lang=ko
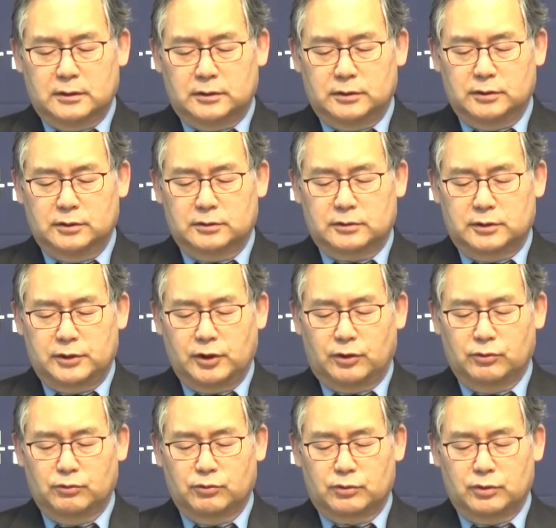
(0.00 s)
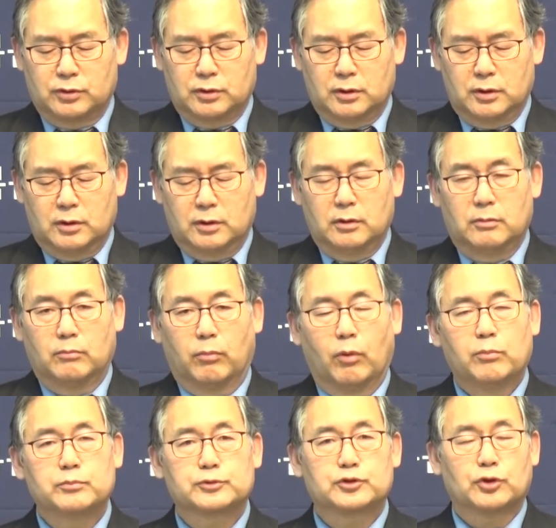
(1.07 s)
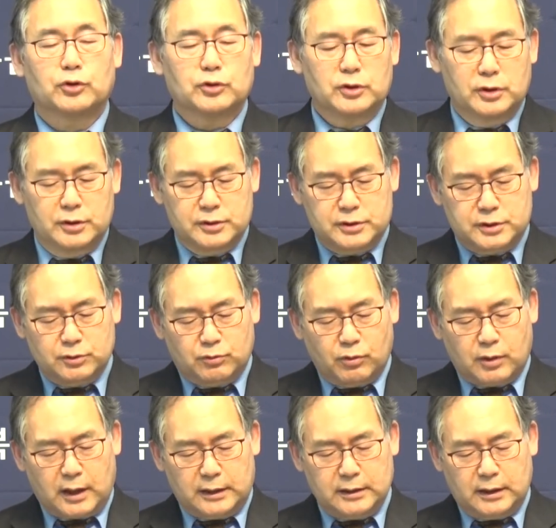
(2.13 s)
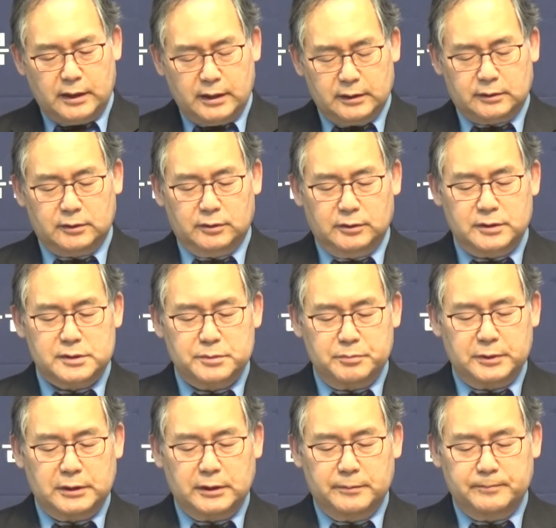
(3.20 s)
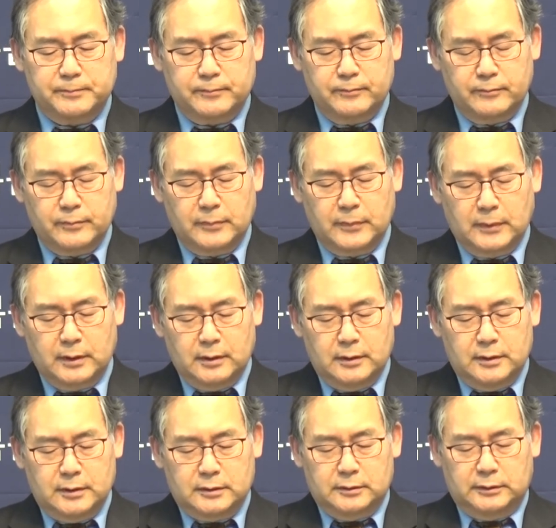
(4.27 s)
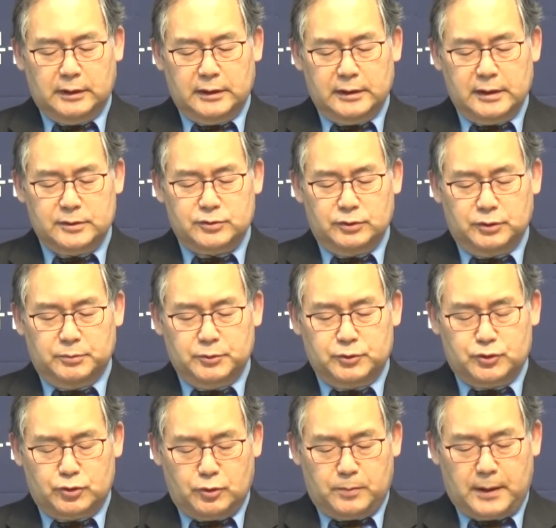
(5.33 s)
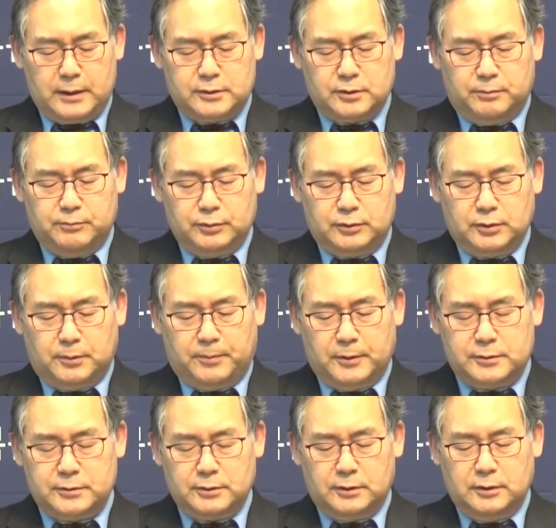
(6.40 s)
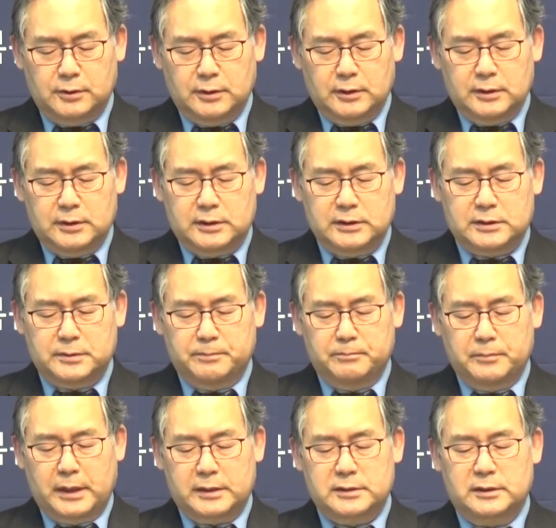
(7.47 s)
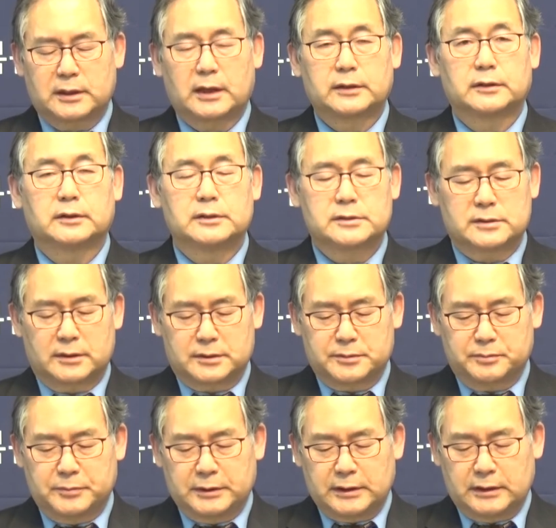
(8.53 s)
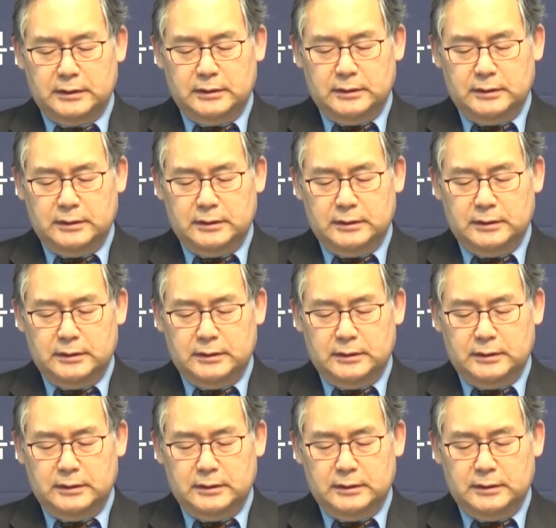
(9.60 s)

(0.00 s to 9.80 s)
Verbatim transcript: 그 형구를 몸소 지고 가야 했던 것입니다. 근데 예수님은 출발 전부터 벌써 기진맥진하여 있었습니다.